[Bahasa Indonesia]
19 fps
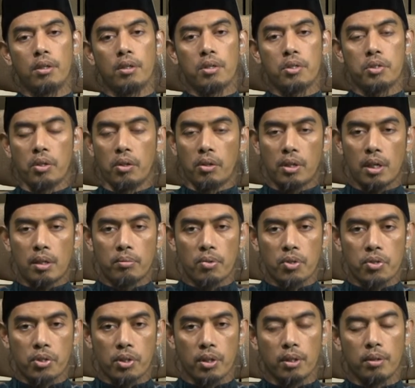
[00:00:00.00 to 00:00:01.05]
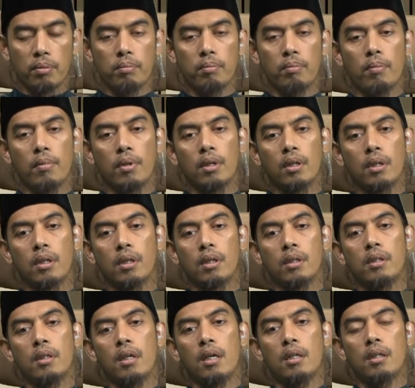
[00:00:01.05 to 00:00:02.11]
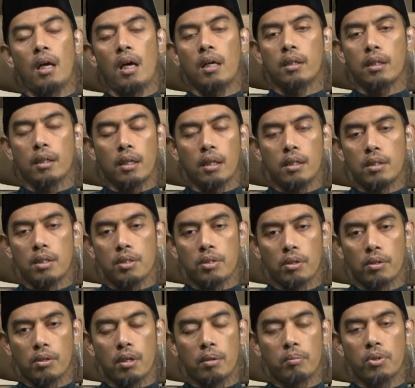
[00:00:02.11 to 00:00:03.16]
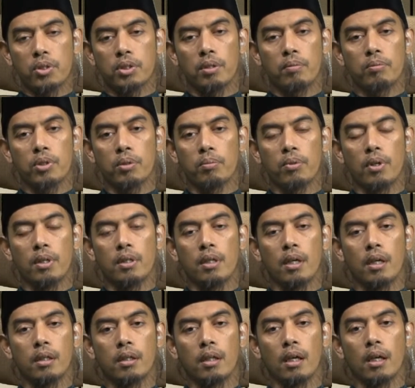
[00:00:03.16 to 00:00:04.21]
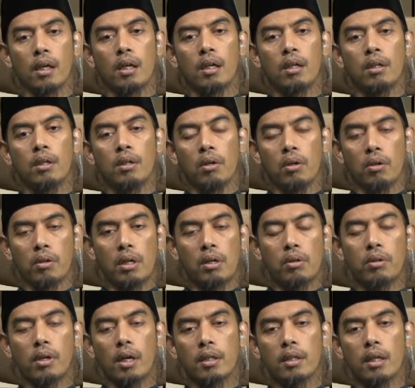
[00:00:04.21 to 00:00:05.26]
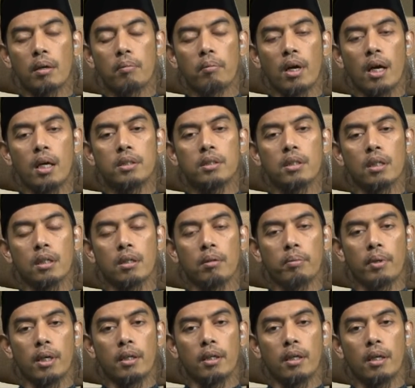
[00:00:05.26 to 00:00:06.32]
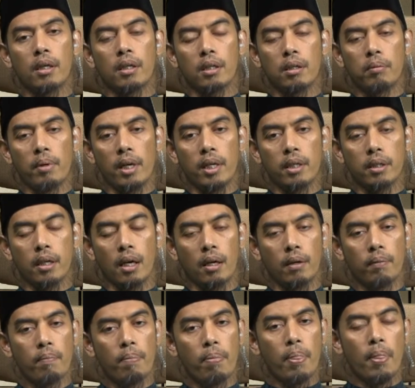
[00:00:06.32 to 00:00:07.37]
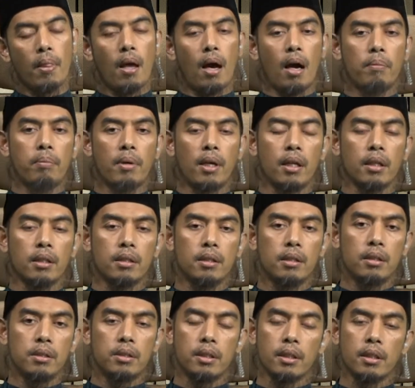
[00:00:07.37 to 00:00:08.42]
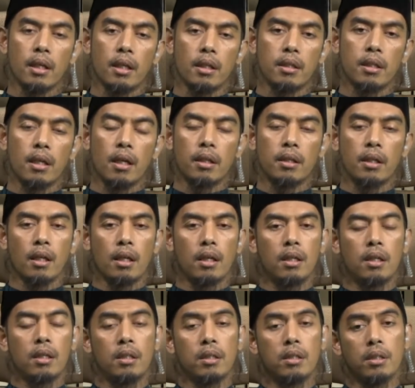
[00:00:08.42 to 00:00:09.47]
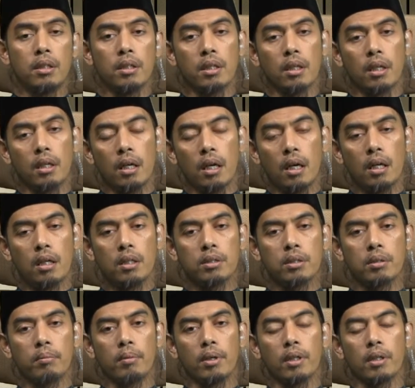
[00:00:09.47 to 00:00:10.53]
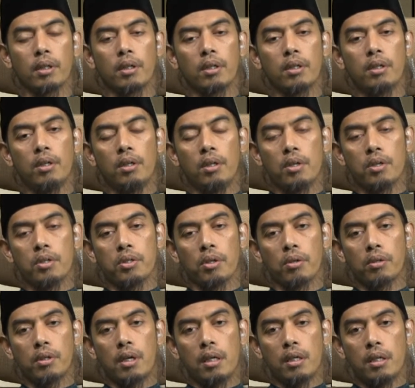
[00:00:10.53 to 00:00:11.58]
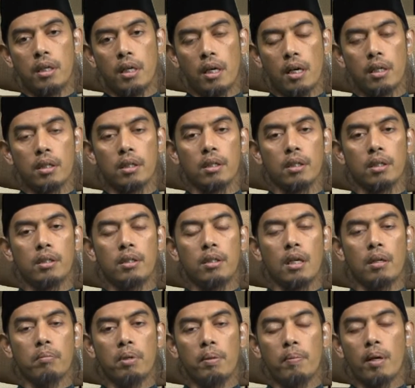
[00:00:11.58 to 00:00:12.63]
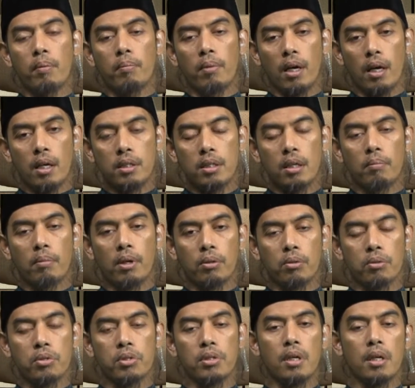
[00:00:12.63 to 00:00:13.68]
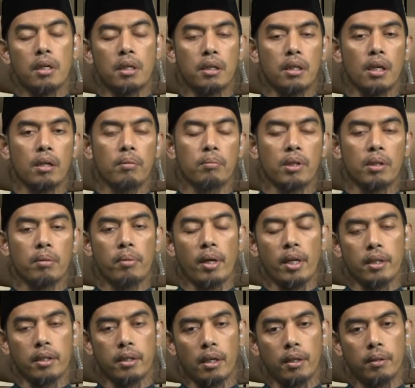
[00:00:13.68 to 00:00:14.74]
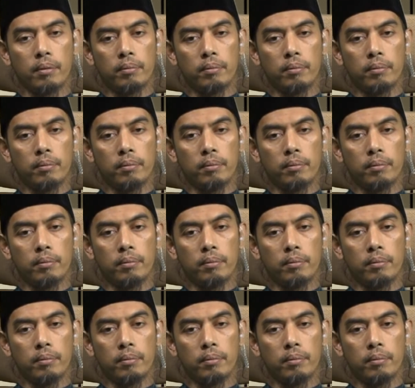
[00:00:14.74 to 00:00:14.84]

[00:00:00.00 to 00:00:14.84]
seorang muslim dan hakikatnya seorang muslim semuanya adalah orang-orang yang mengajak kepada kebaikan. Apalagi jika ia adalah dikenal sebagai seorang dai yang memang mengajak manusia ke dalam kebaikan.